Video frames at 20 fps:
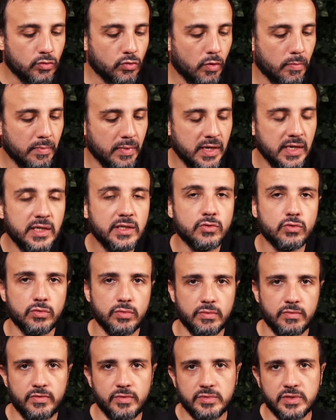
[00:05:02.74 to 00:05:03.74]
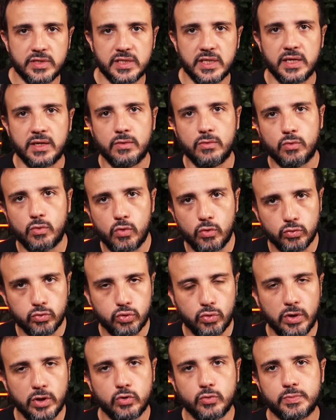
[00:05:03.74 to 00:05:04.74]
tomando, vamos dizer,
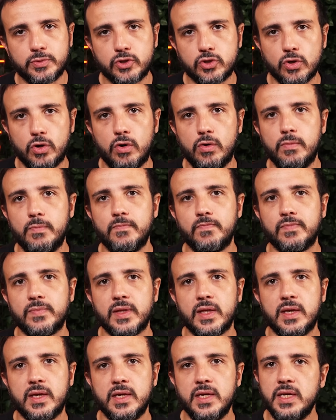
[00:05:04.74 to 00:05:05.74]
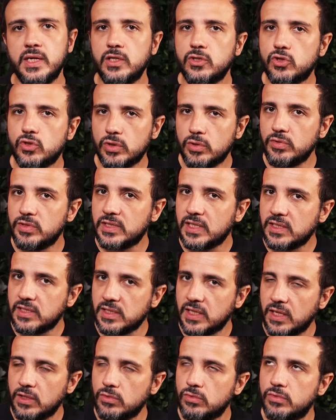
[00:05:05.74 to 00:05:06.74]
controle do PSOL, e isso não está
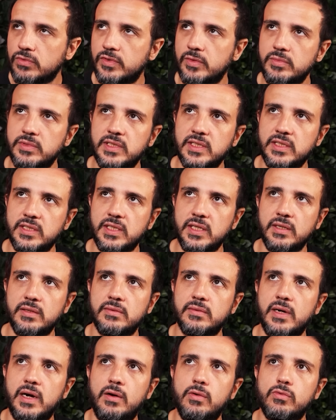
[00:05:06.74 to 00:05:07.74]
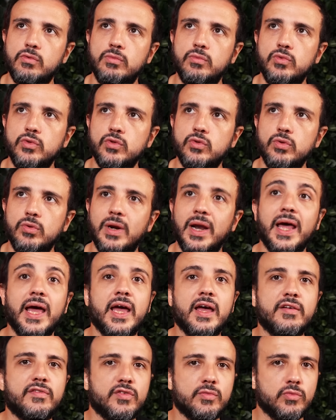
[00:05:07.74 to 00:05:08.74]
sendo, vamos dizer assim, algo muito
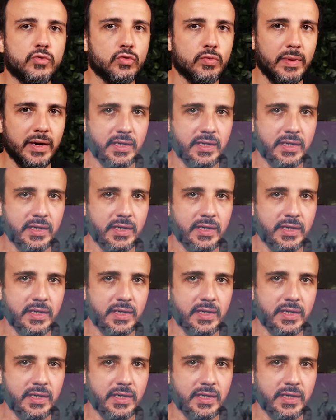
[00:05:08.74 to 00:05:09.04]
leve, muito